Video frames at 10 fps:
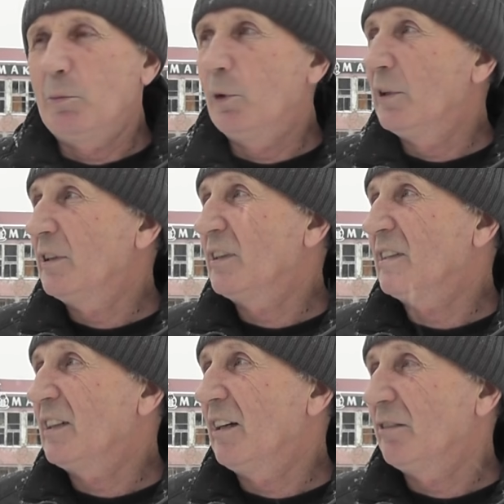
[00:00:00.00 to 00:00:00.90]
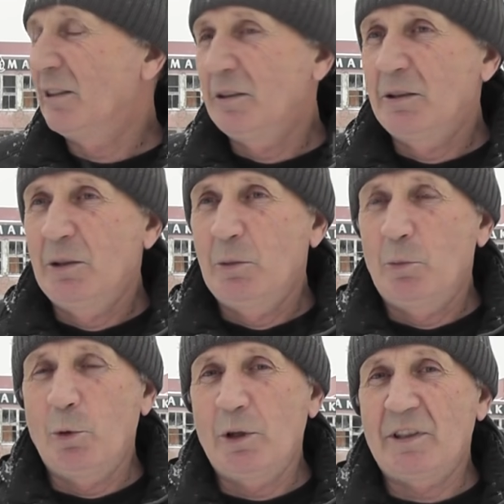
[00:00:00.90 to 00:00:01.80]
полный состав
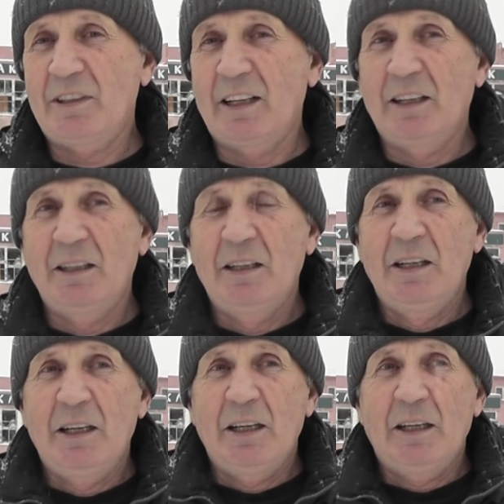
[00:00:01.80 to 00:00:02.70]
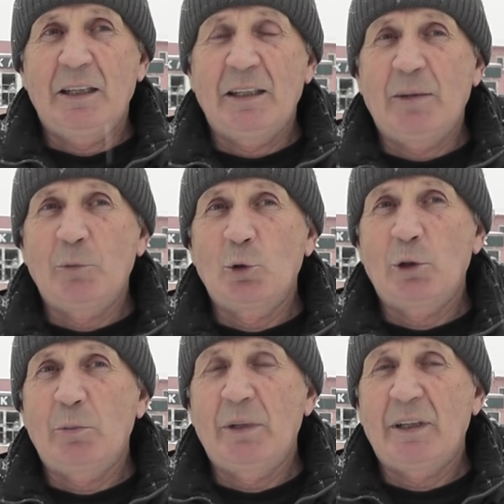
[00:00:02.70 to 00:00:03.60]
поезда. Нам
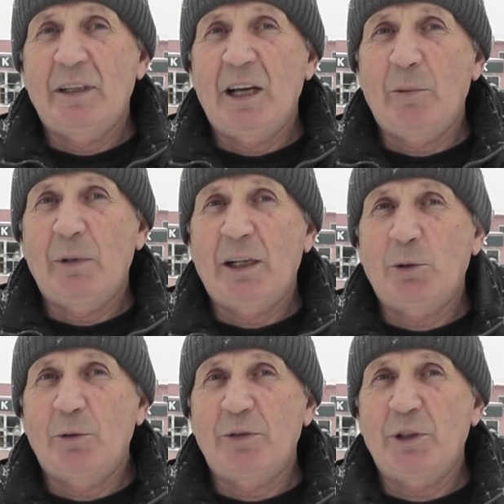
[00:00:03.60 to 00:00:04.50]
нужно было на оплату